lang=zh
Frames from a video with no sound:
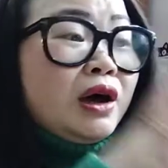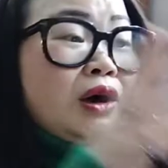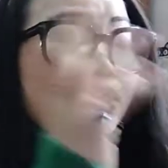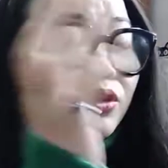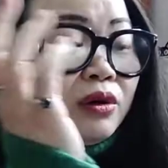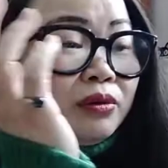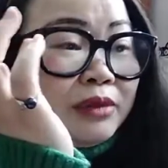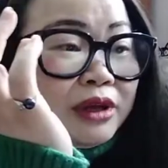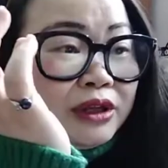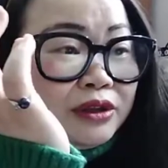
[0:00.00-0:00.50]

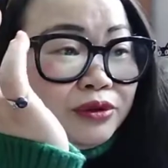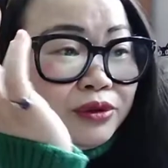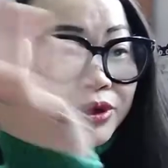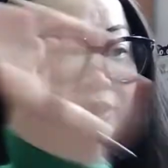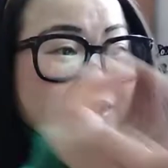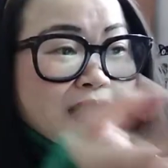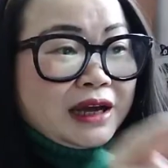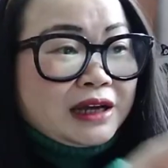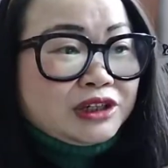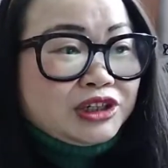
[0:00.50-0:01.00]
我们越
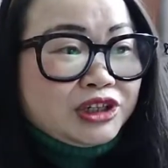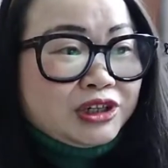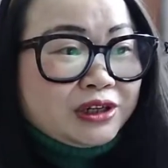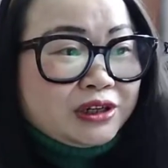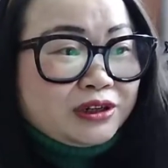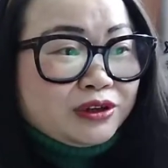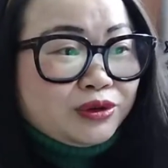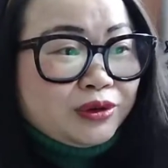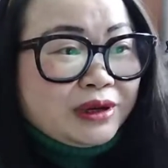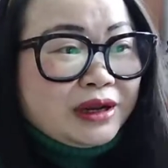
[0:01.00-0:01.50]
南
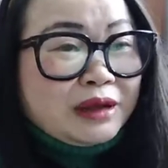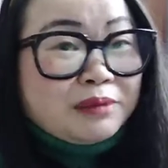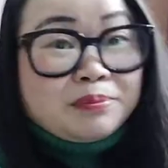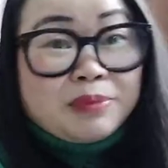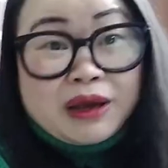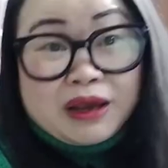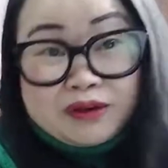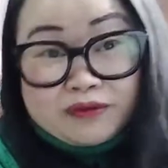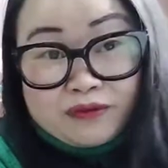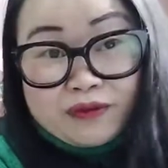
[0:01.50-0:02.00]
是越南
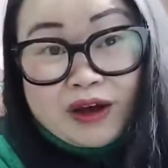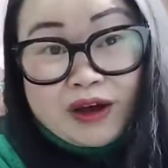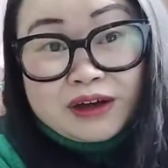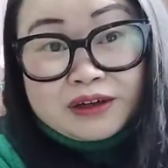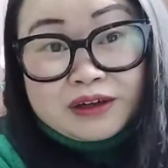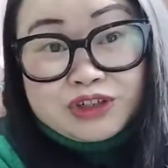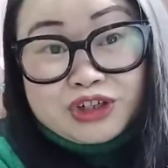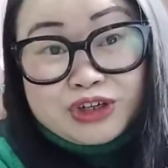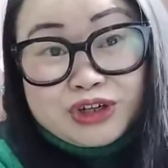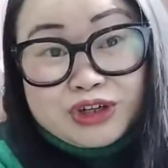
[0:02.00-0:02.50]
北方
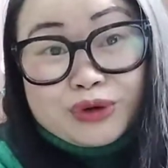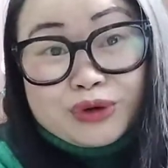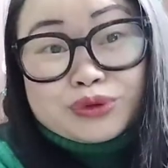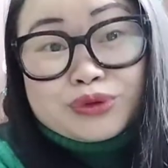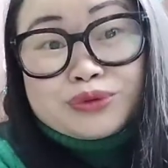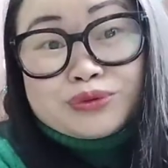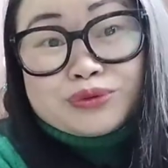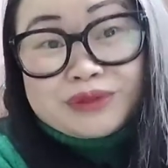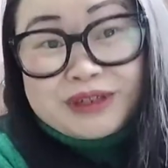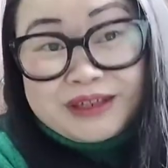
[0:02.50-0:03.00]
是有
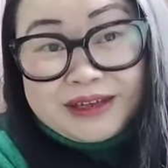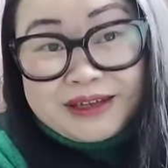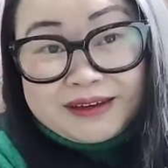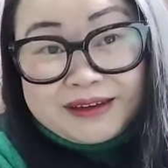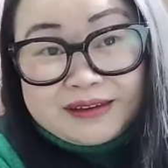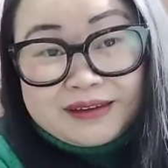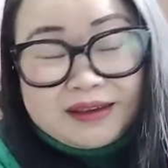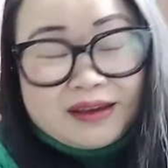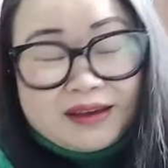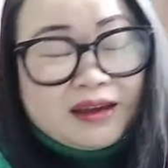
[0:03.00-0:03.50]
冬
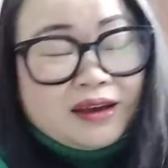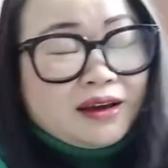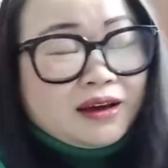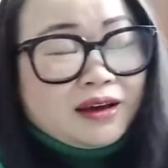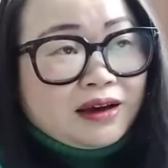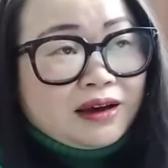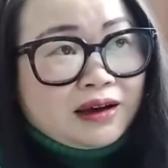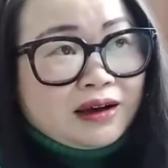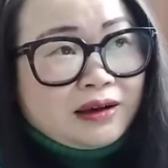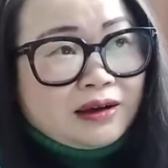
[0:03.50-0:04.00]
天，
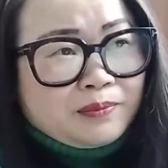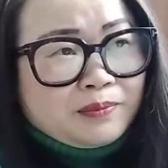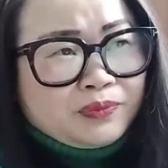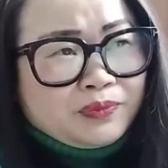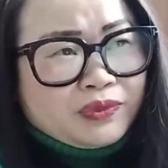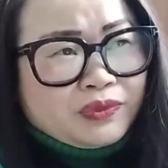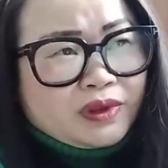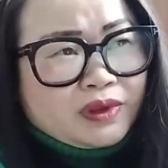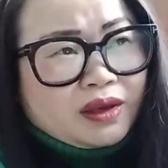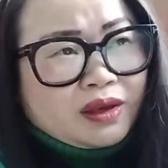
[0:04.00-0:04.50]
嗯，